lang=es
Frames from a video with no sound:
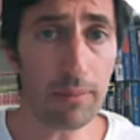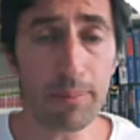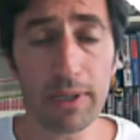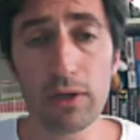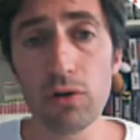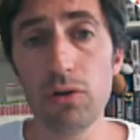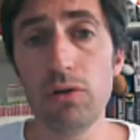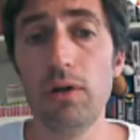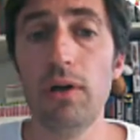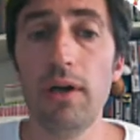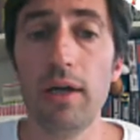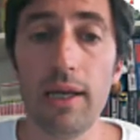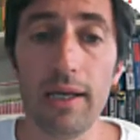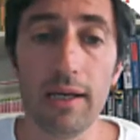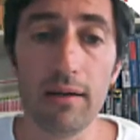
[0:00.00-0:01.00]
y pico
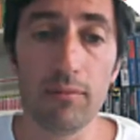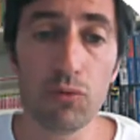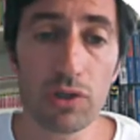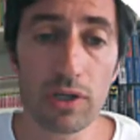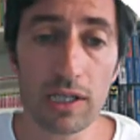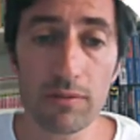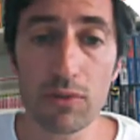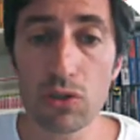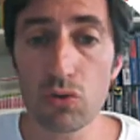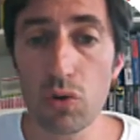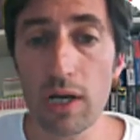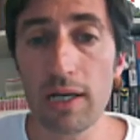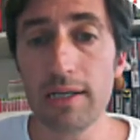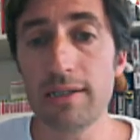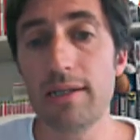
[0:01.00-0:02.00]
en búsquedas
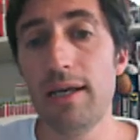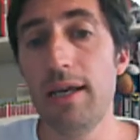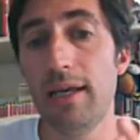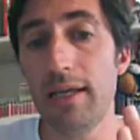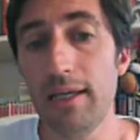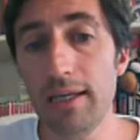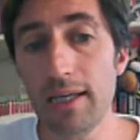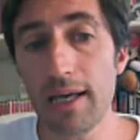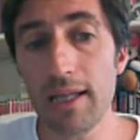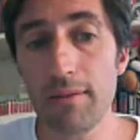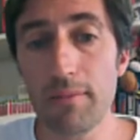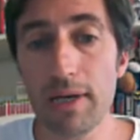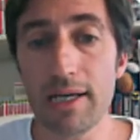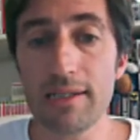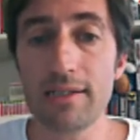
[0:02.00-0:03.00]
mensuales y
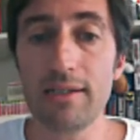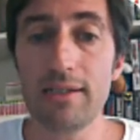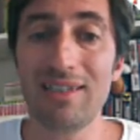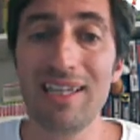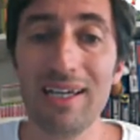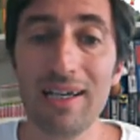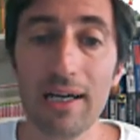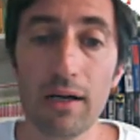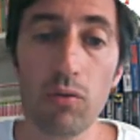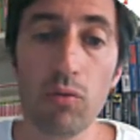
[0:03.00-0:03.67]
además tengan